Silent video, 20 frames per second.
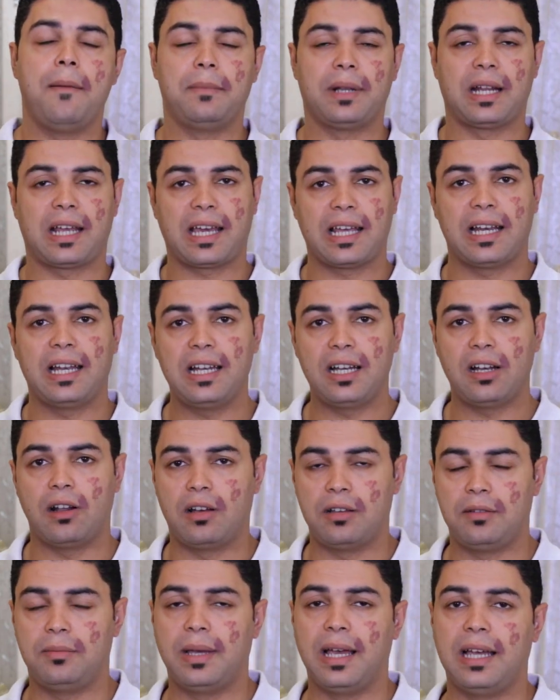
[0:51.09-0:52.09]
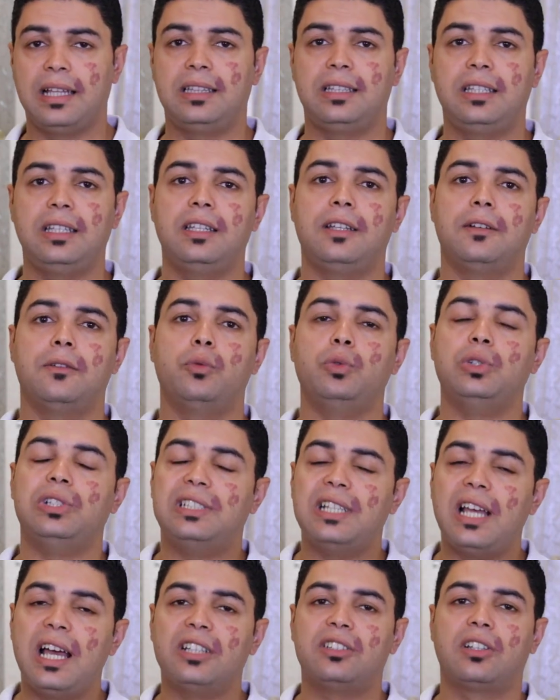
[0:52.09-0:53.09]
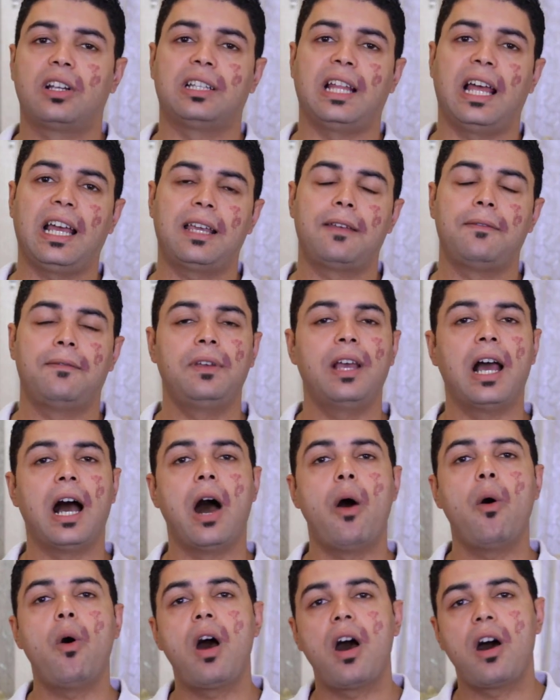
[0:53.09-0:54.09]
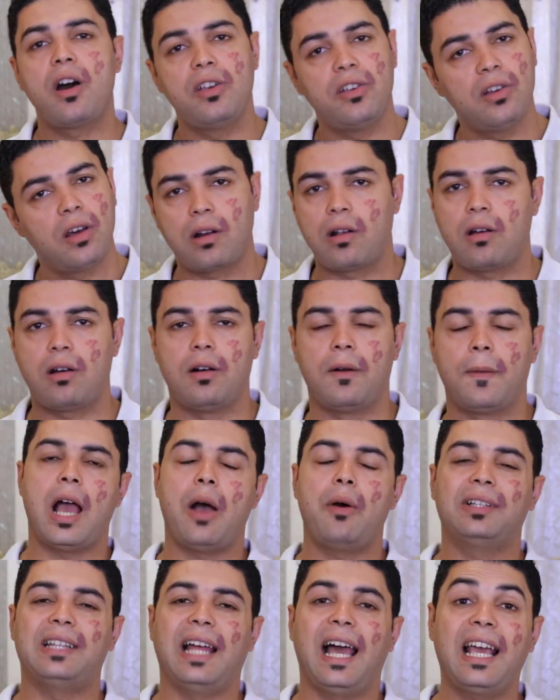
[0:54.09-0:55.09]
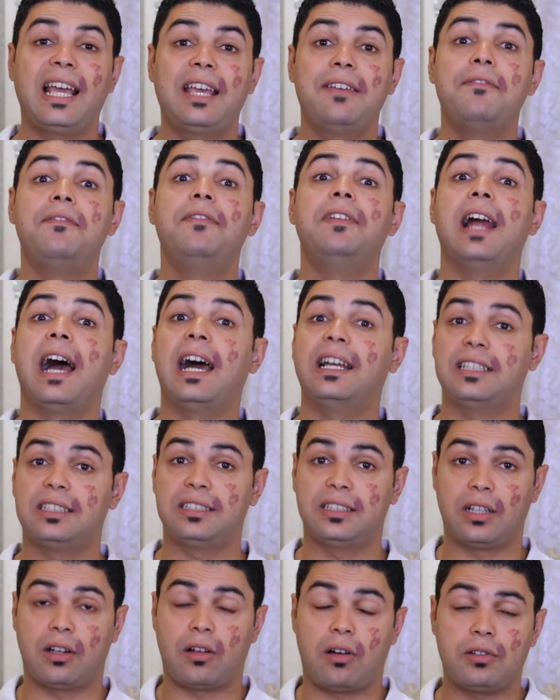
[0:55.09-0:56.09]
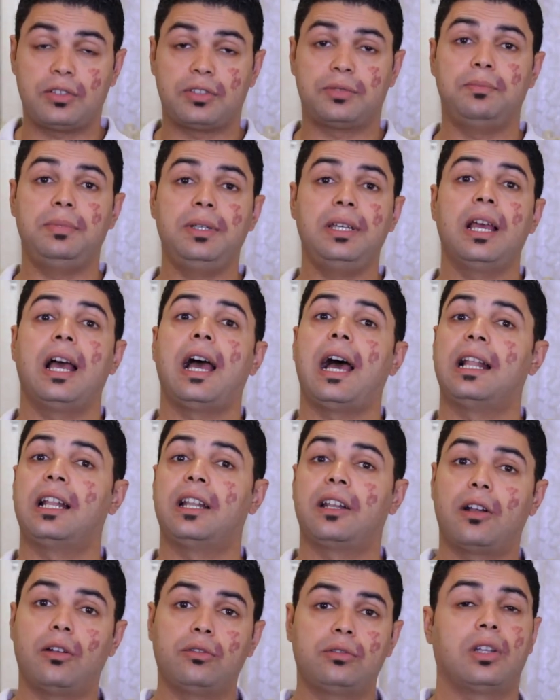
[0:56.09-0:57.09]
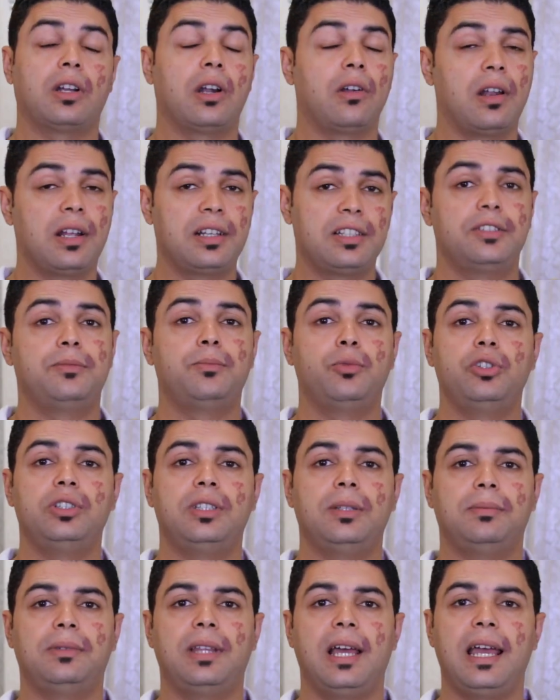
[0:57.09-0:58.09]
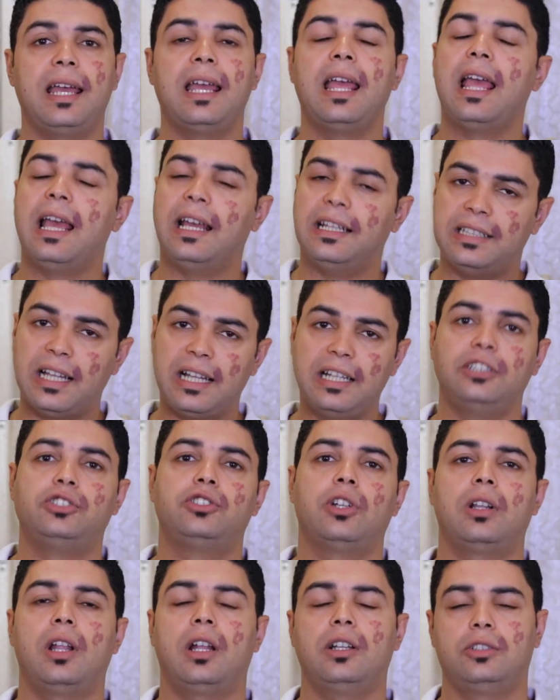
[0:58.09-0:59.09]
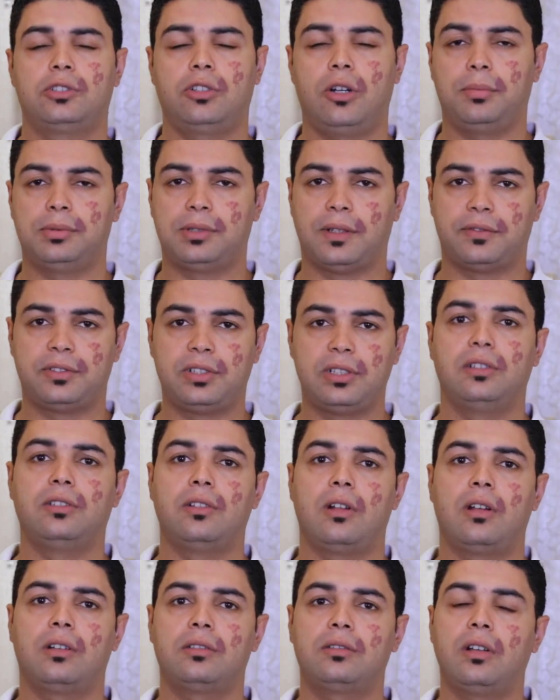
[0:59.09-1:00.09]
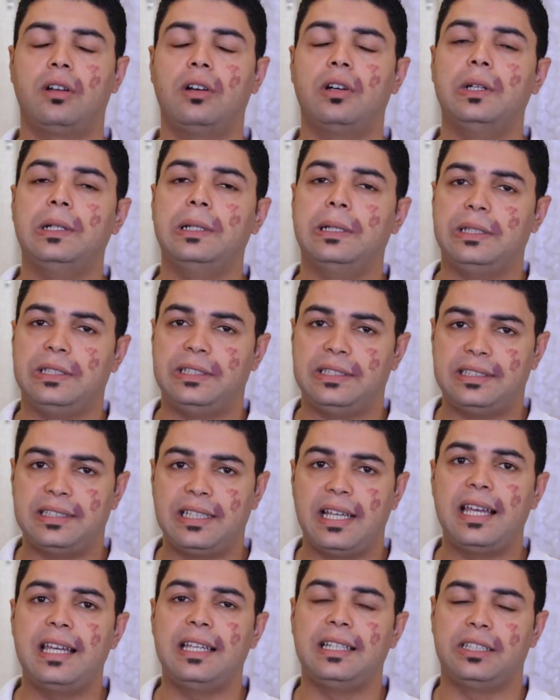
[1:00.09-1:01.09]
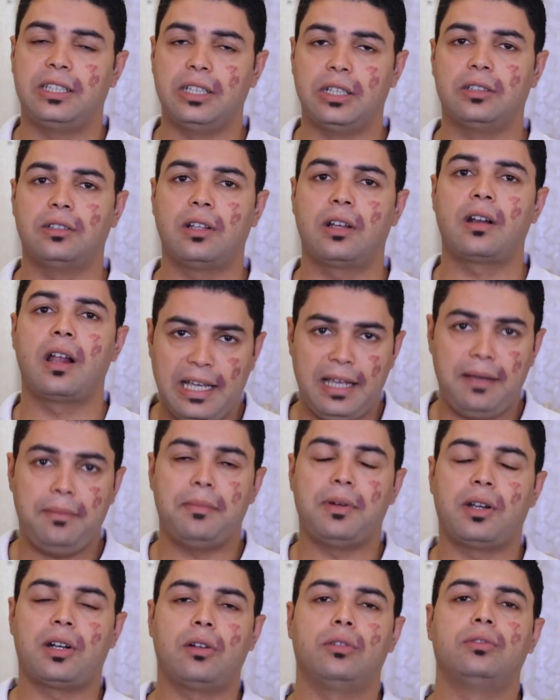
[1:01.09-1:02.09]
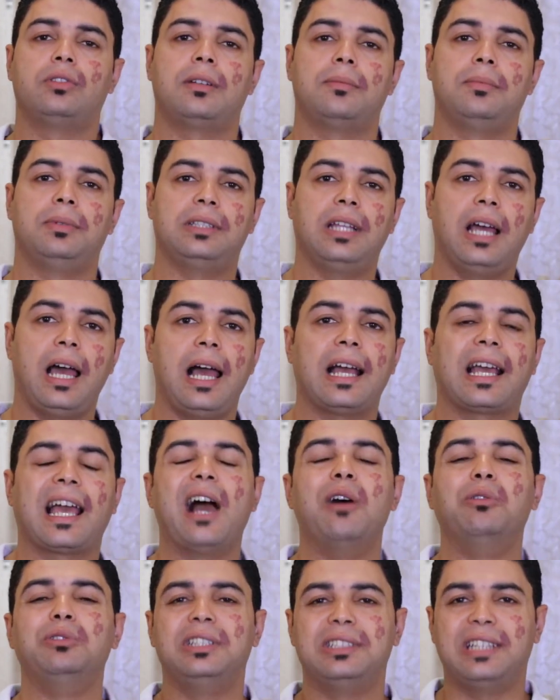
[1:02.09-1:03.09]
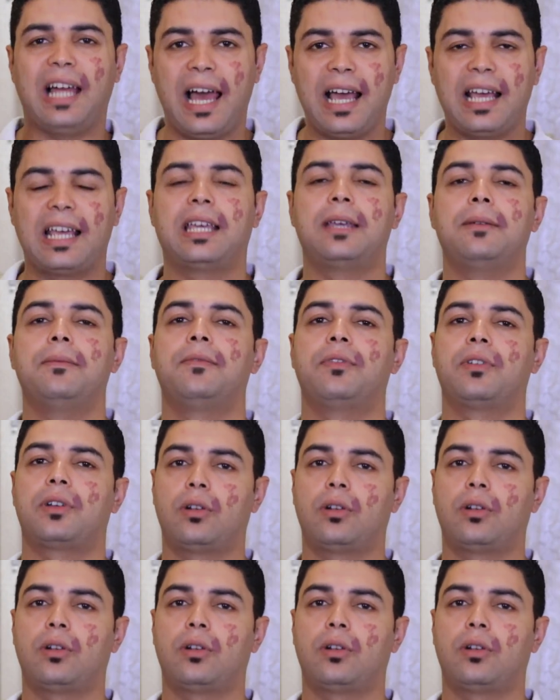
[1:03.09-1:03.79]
من خلال الاي بيهات دي وازاي اقدر اتحكم فيها او اغيرها او اتحكم في العدد الخاص بيها على الراوتر او الاكسس بوينت بتاعي ده اللي ان شاء الله هنشرحه بتفصيل النهارده النهارده ازاي تقدر تحمي الراوتر بتاعك او تتحكم في